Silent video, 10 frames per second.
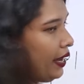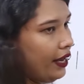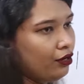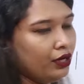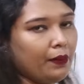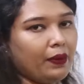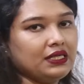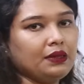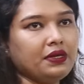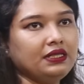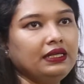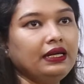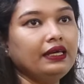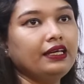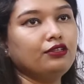ব্যাকরণের পাশাপাশি
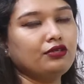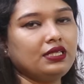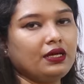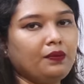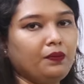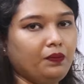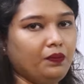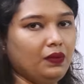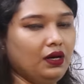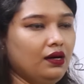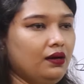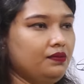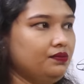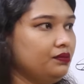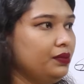লিখিত যে
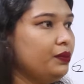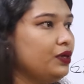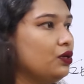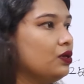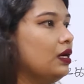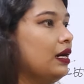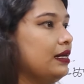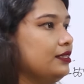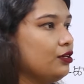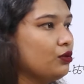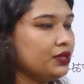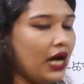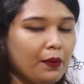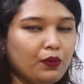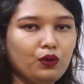বিভিন্ন যেরকম
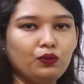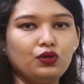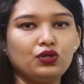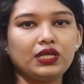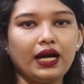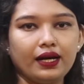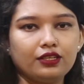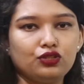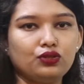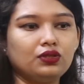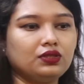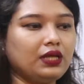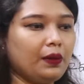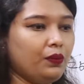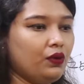সারমর্ম সারাংশ
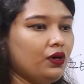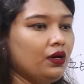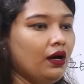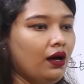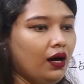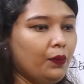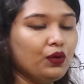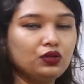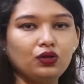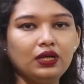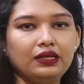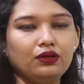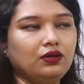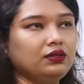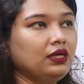তারপর
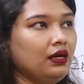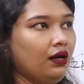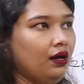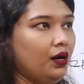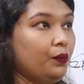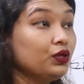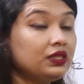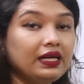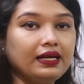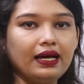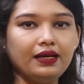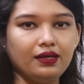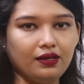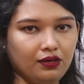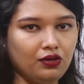পত্রলিখন পত্রিকায়
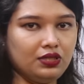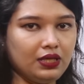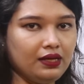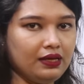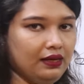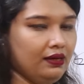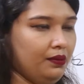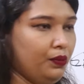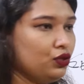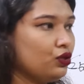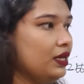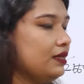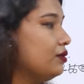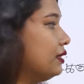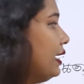হচ্ছে
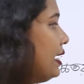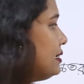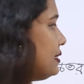পত্রলিখন এই